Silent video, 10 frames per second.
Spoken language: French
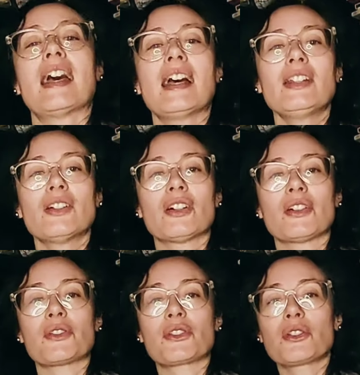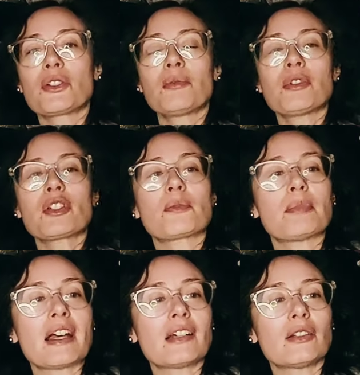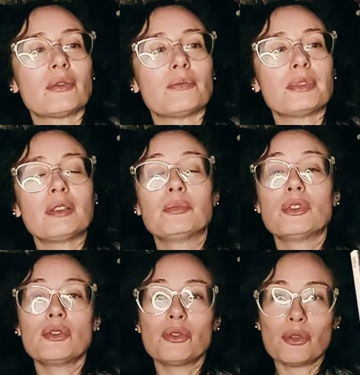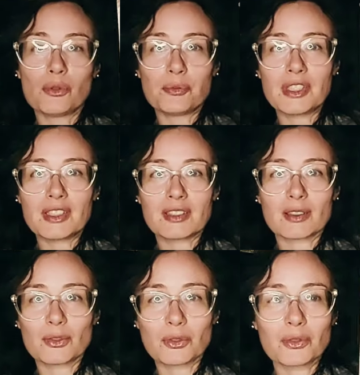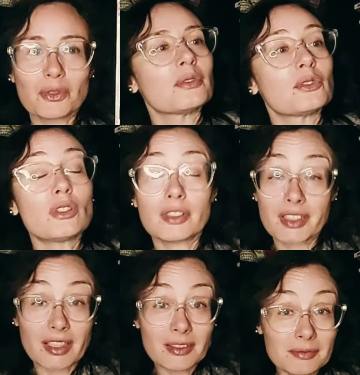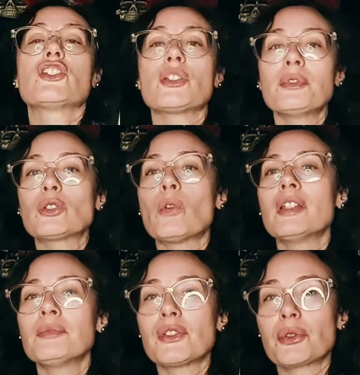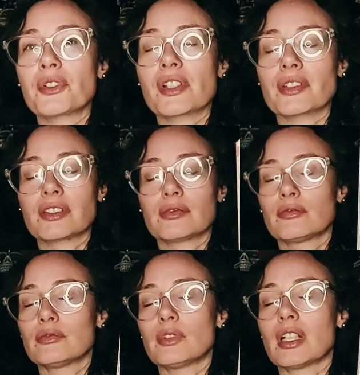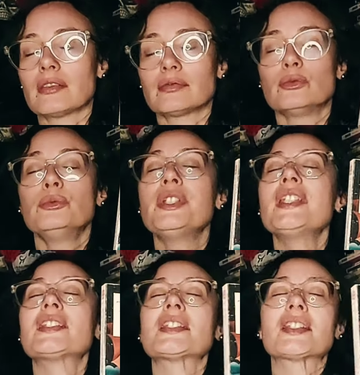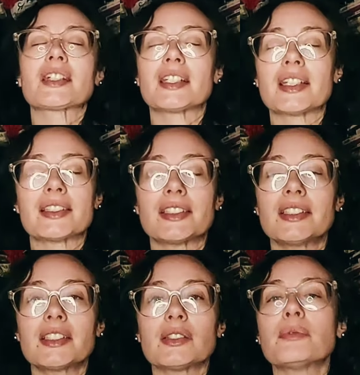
Alors, je commence par Bilbo le Hobbit de euh, Tolkien. J'ai mis 3,5 sur 5. Voilà. Oui, c'est un classique.